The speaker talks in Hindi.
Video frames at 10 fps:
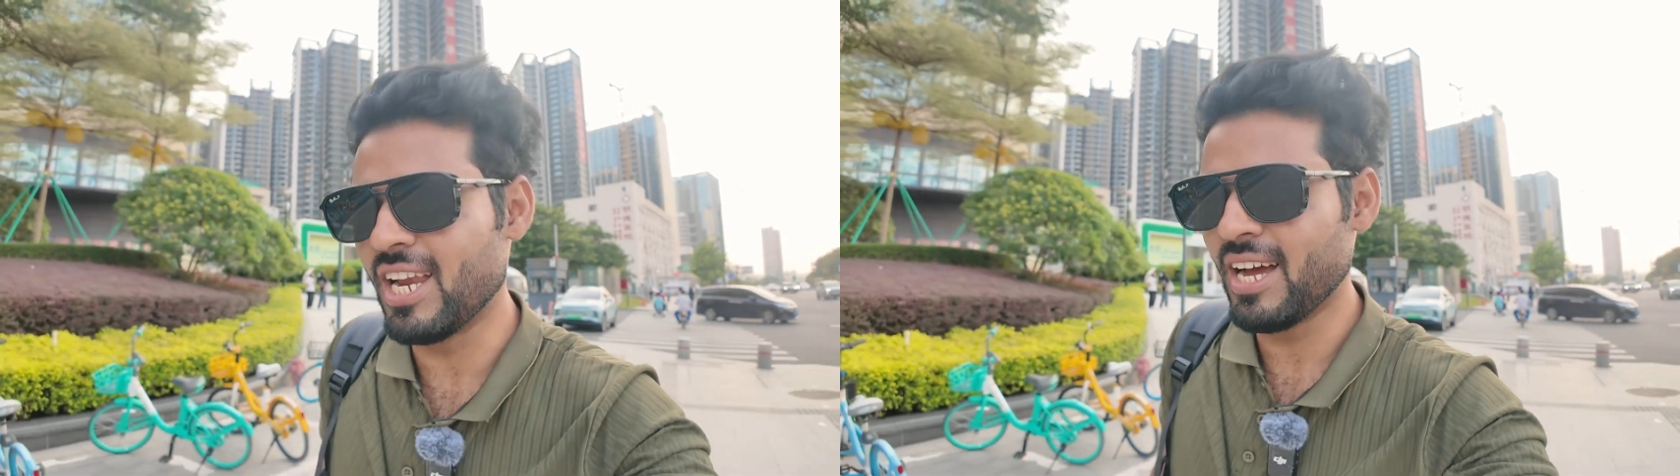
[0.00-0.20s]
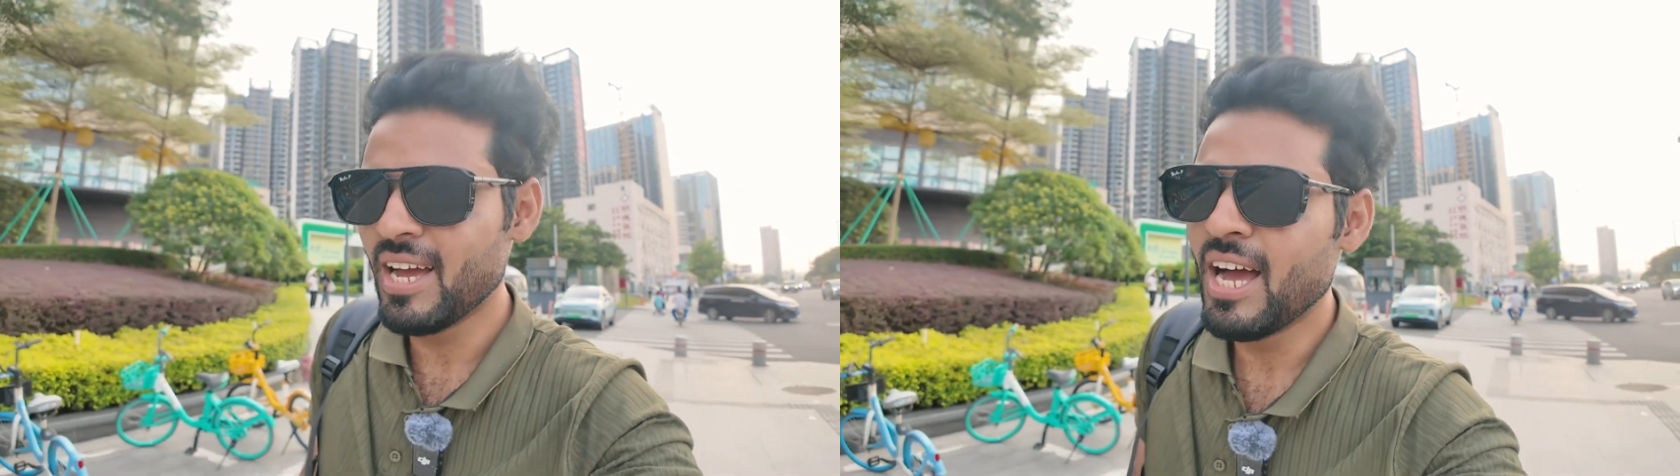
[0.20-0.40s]

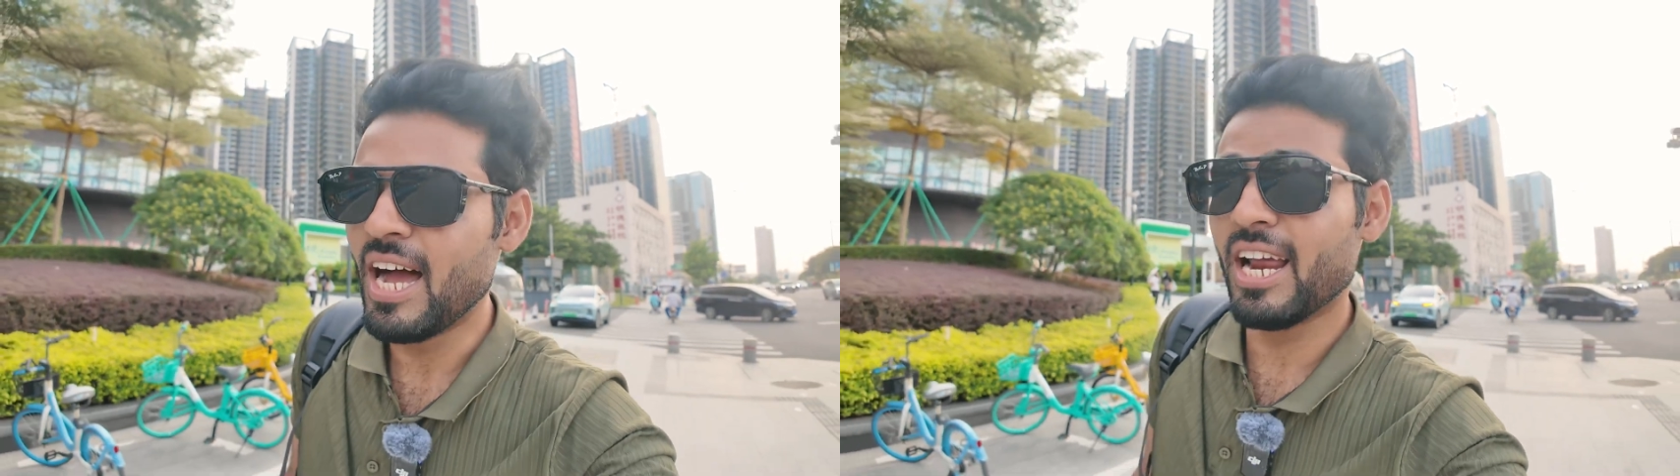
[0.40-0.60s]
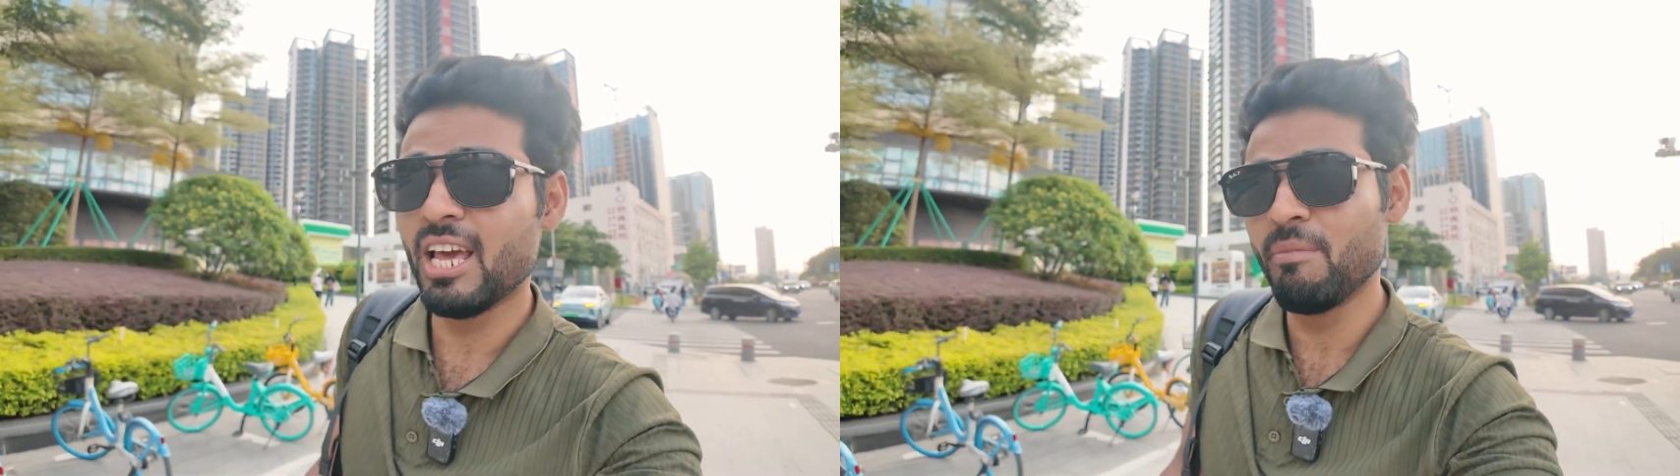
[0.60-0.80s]

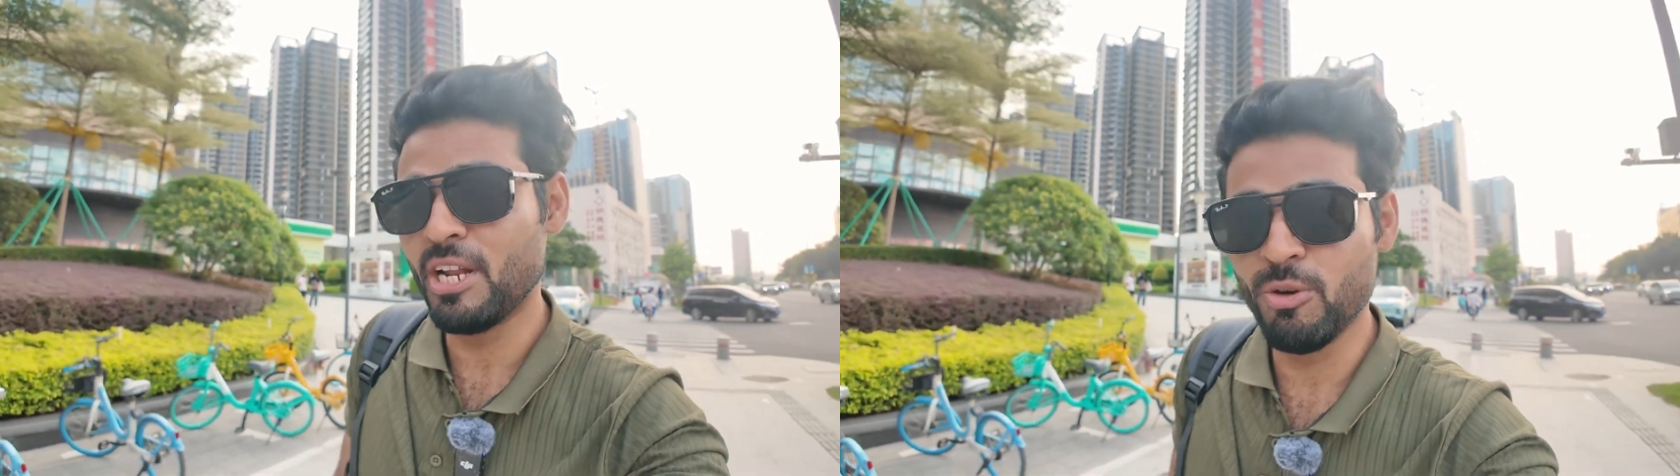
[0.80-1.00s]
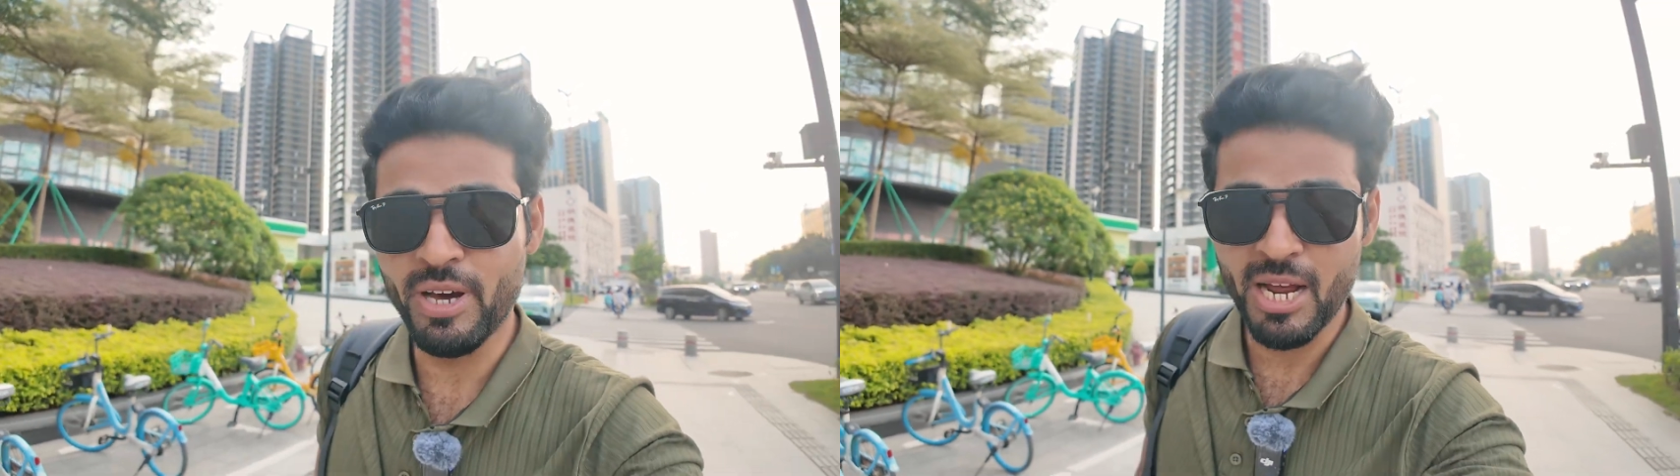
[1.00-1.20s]
अगले
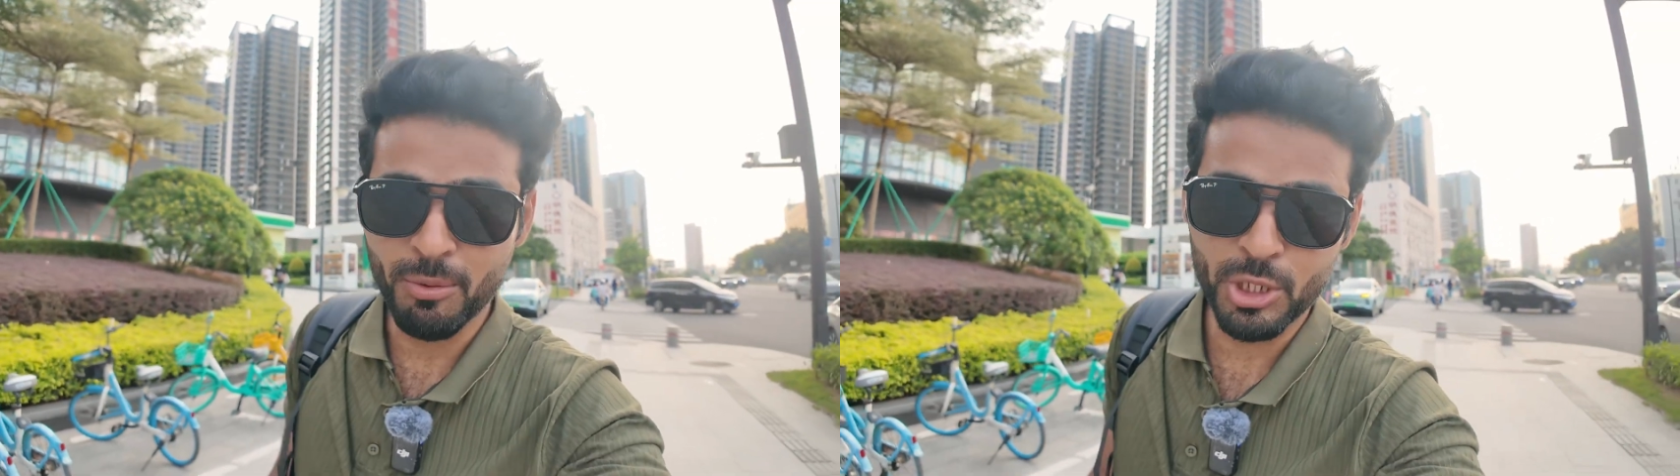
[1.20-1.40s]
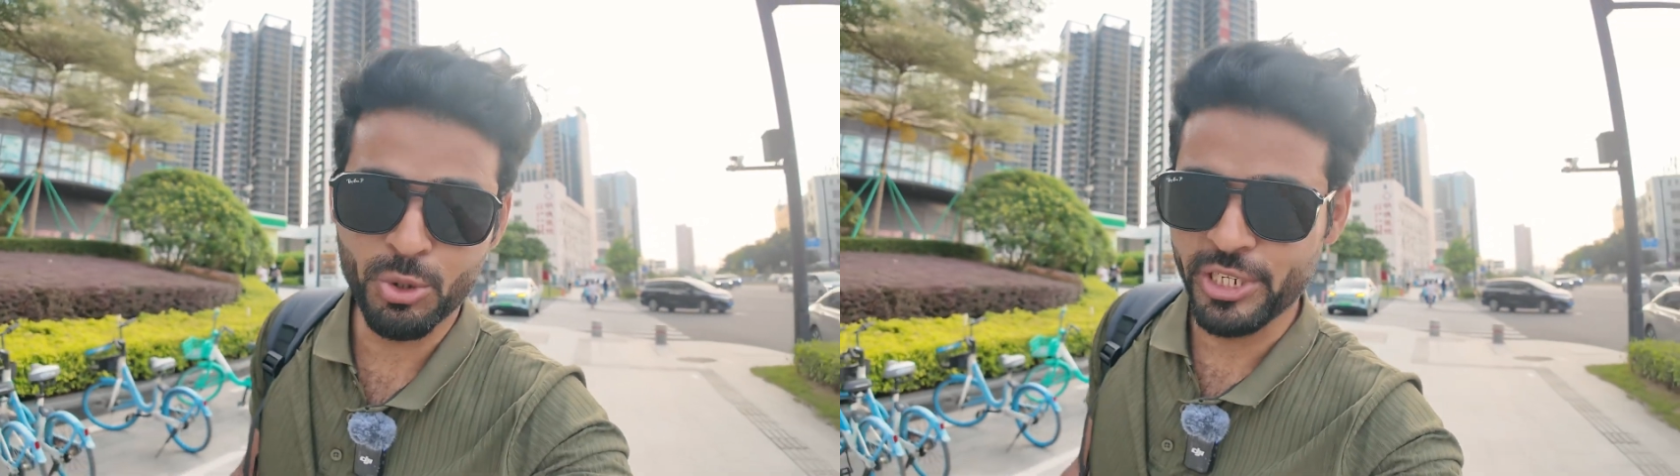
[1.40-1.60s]
महीने
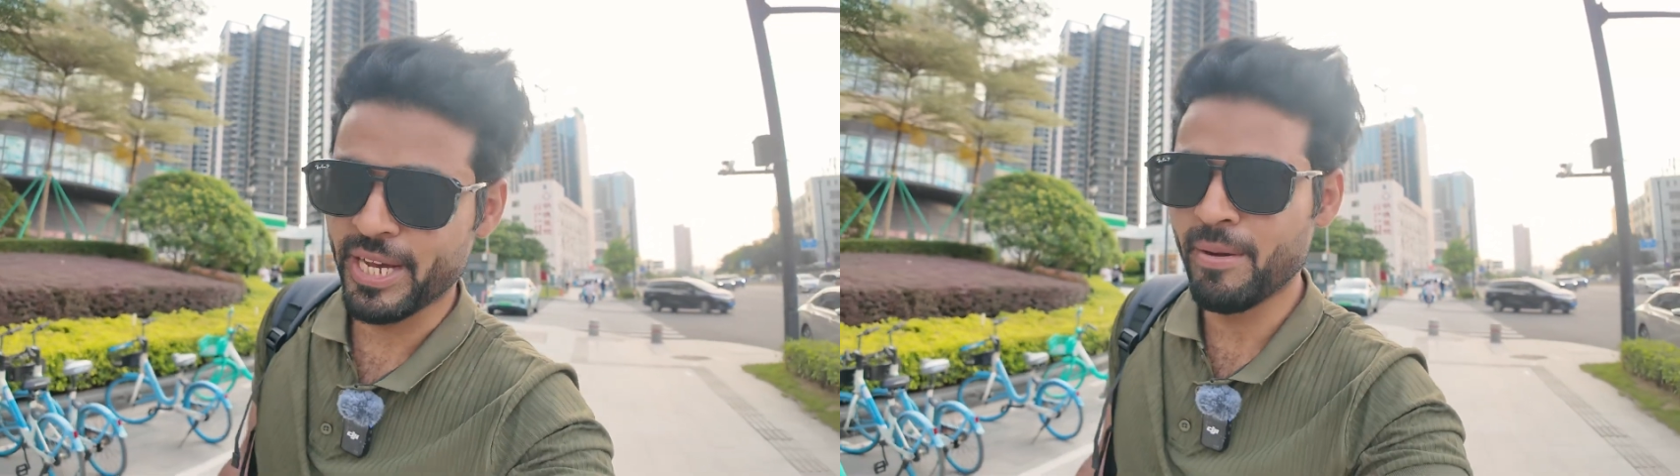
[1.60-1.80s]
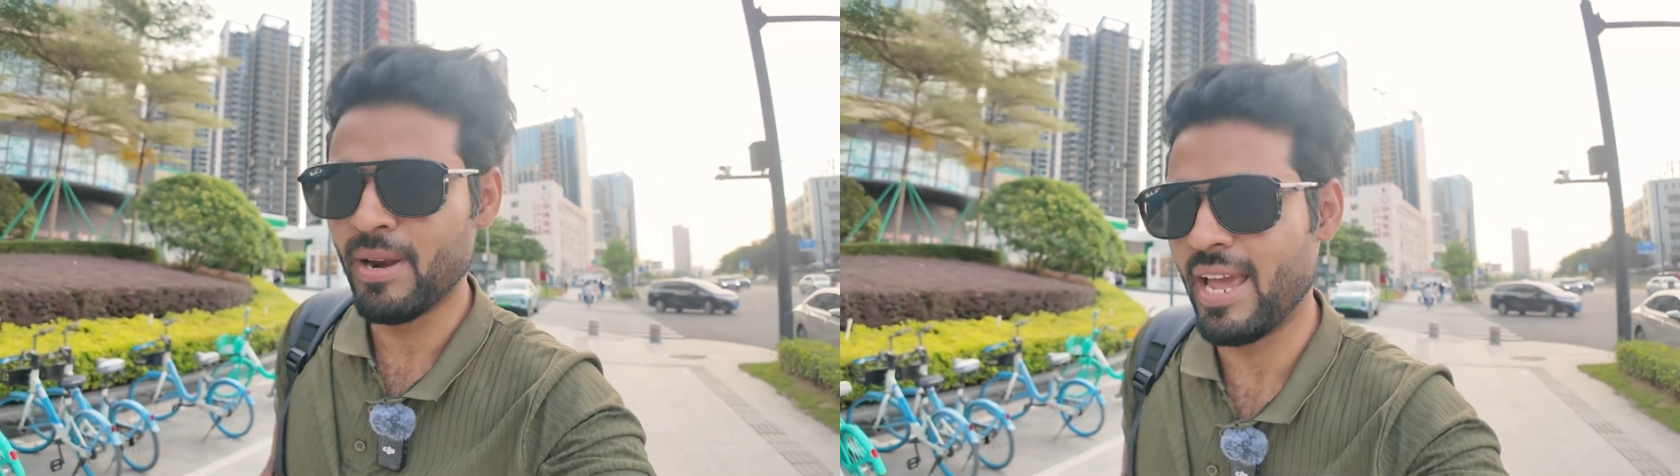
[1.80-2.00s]
दोबारा मुझे छुट्टियाँ